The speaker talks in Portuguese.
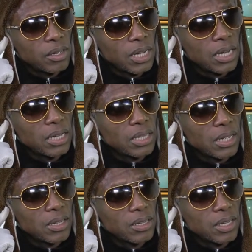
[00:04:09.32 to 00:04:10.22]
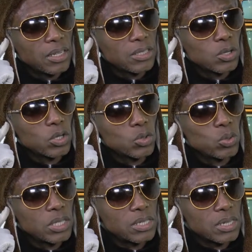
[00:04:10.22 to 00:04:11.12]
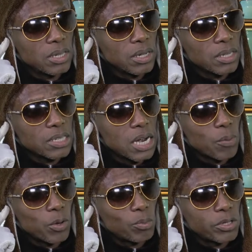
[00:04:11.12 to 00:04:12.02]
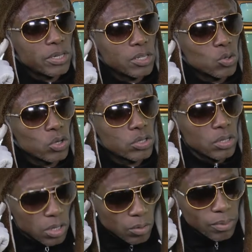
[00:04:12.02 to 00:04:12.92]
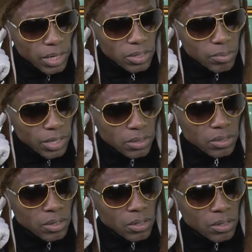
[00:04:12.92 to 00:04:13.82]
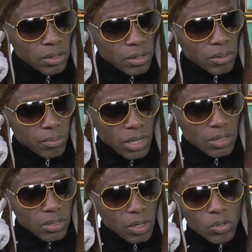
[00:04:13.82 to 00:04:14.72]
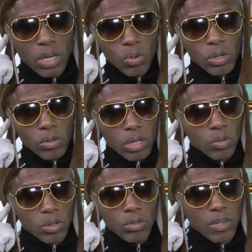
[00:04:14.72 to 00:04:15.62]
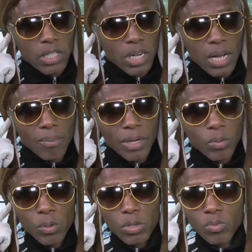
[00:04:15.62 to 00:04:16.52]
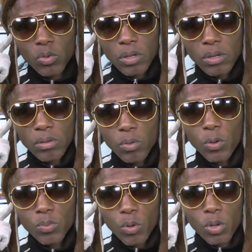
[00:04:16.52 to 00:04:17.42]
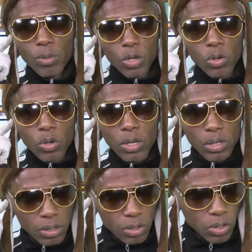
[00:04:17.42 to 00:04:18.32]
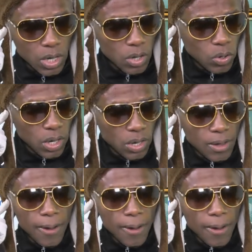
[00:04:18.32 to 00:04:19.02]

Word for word: Ah, tá. É esse negócio ITS aí. Que esse cara que põe a bolsinha nas costas? Não, beleza, beleza. Beleza, não, tranquilo, tranquilo. Não vai chegar, mas no próximo, no próximo programa nós coloca. Ok, ok.